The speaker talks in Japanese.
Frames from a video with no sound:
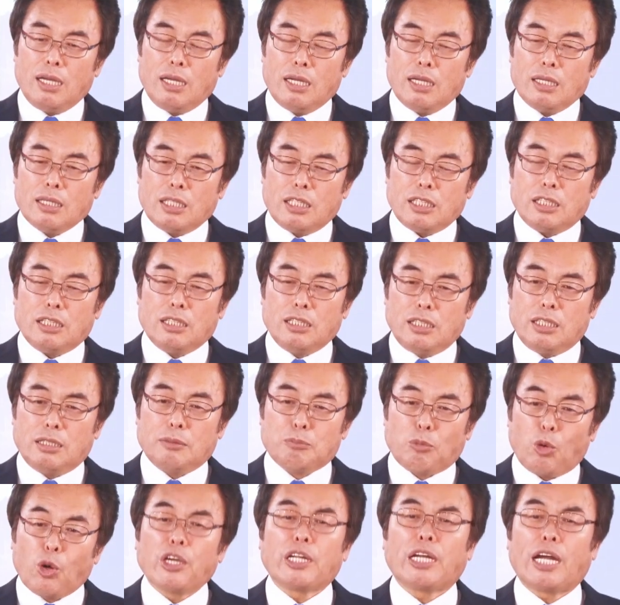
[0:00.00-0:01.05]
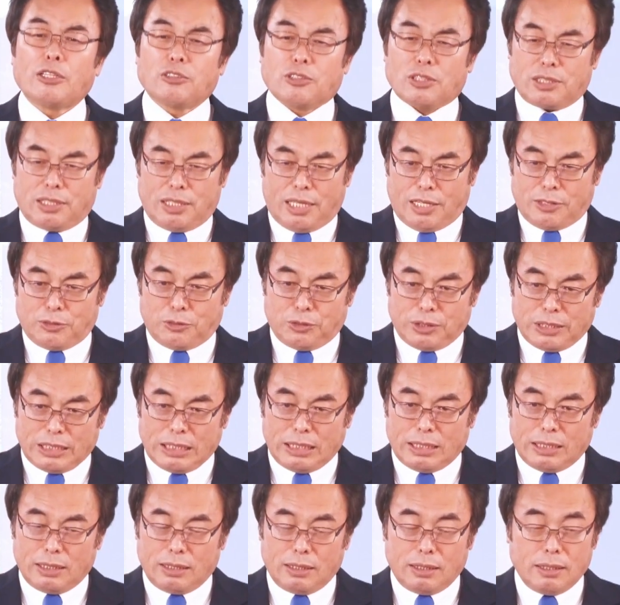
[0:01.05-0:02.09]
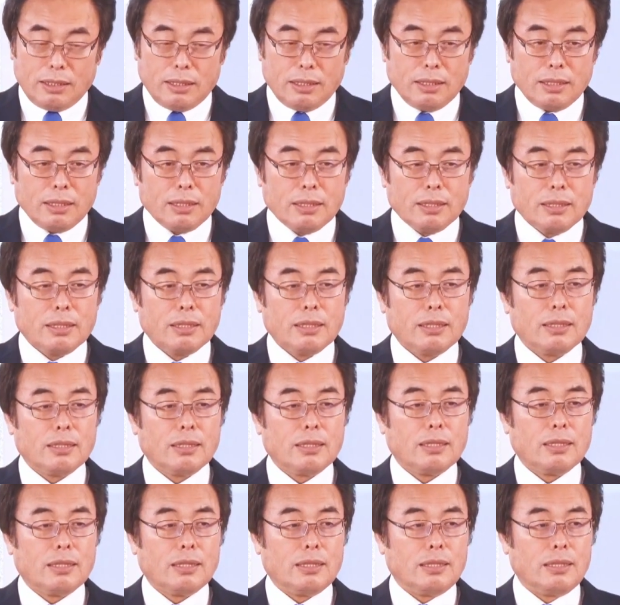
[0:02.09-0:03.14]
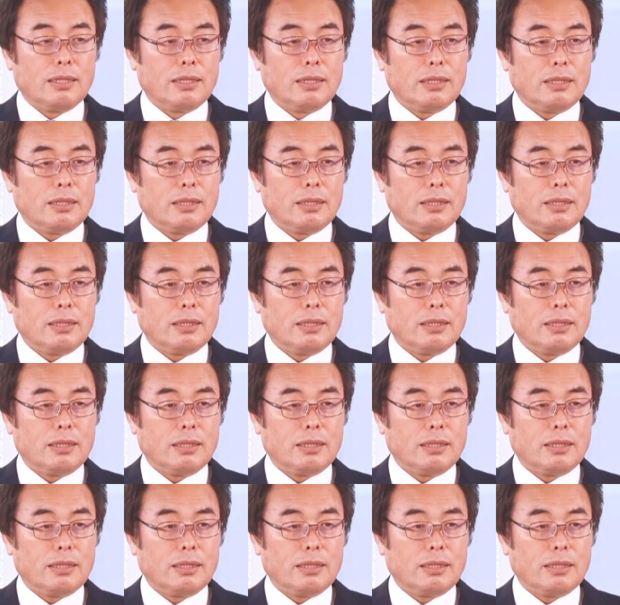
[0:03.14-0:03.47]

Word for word: に燃えないといけないのに、うん、